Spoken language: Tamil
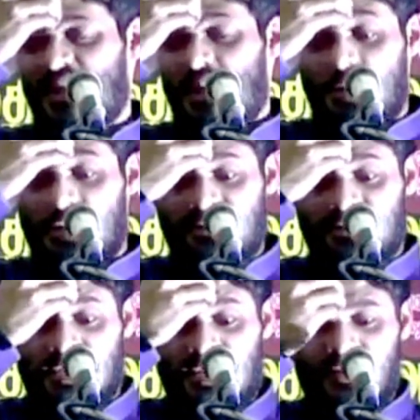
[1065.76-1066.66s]
படைத்த
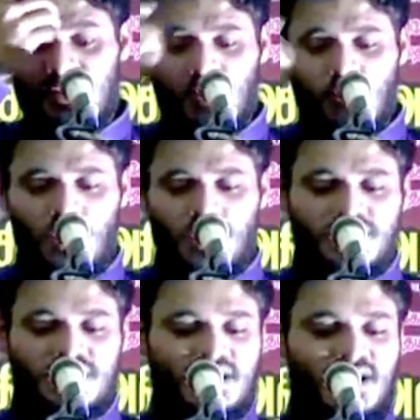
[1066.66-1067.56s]
இறைவன் எம்மோடு
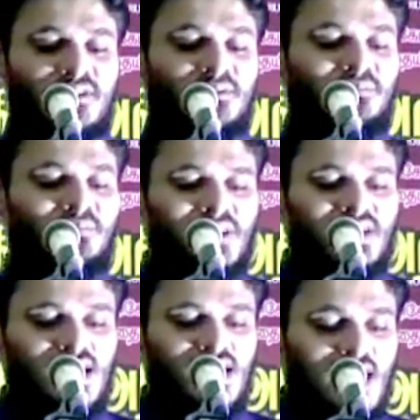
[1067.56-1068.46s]
இருக்கிறான்
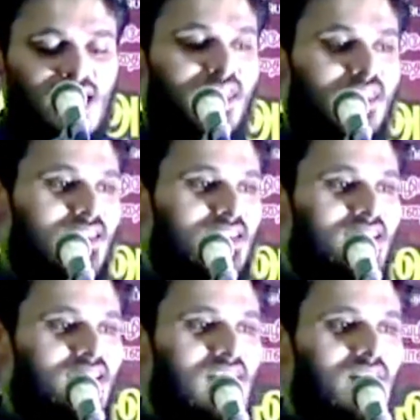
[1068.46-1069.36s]
ஆனால்
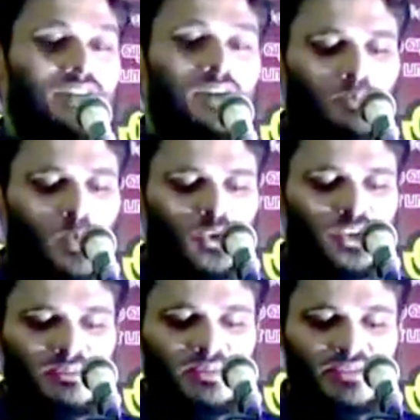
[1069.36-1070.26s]
அவன் எப்போது
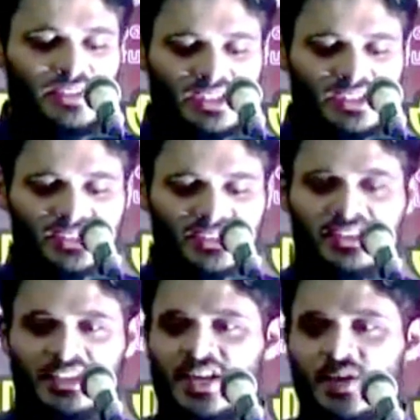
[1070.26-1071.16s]
எம்மை விட்டு
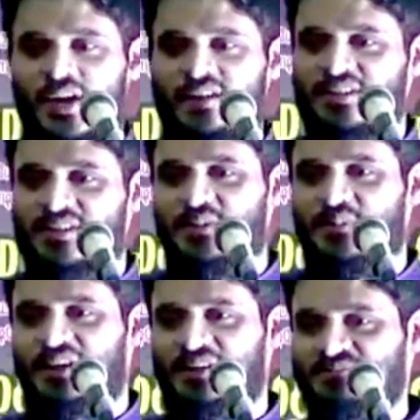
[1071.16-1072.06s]
நீங்குவான்
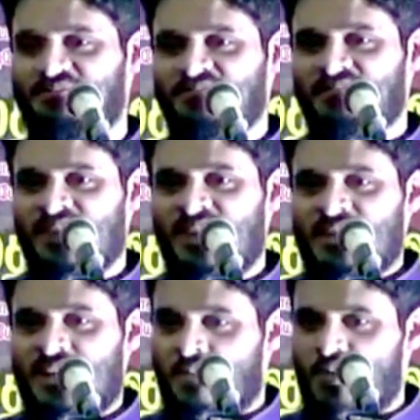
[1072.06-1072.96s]
தெரியுமா
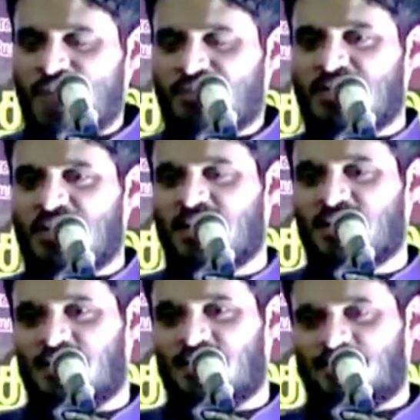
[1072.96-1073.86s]
நான் முயற்சி
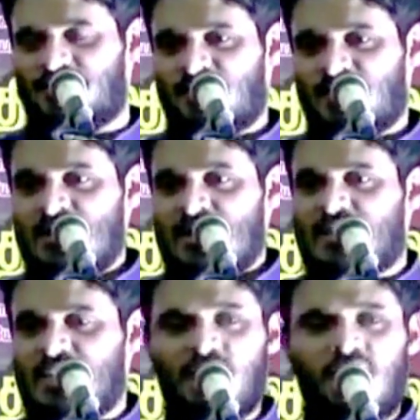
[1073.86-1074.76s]
செய்கிறேன்
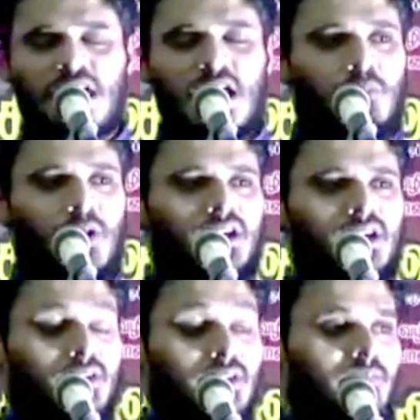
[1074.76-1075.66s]
சிரமம்
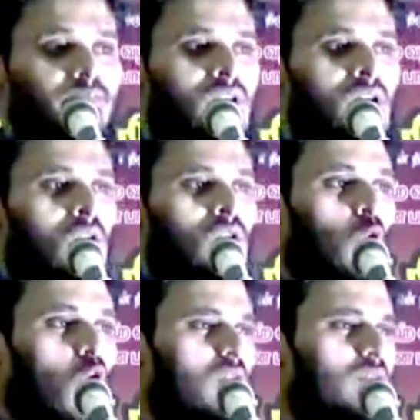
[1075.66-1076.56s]
ஏற்படுகிறது
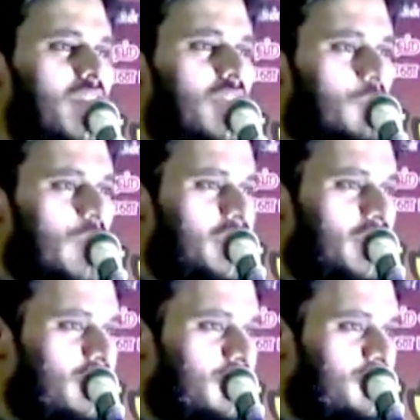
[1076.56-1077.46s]
தோல்வி
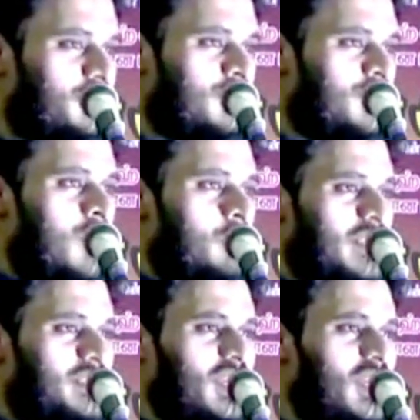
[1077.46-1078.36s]
ஏற்படுகிறது
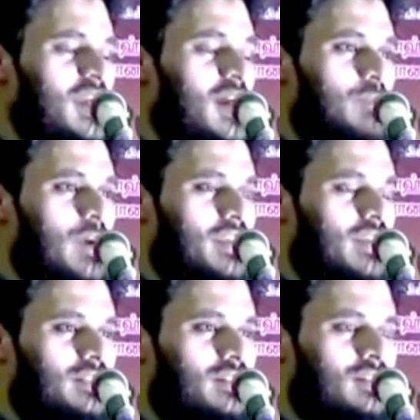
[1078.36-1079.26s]
பிரச்சனை
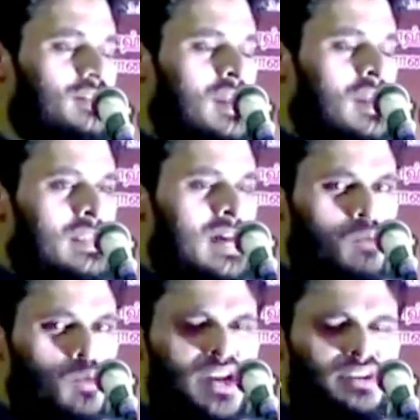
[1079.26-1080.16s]
ஏற்படுகிறது நான்
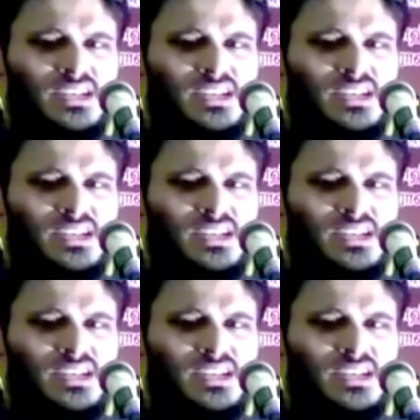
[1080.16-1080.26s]
முயற்சி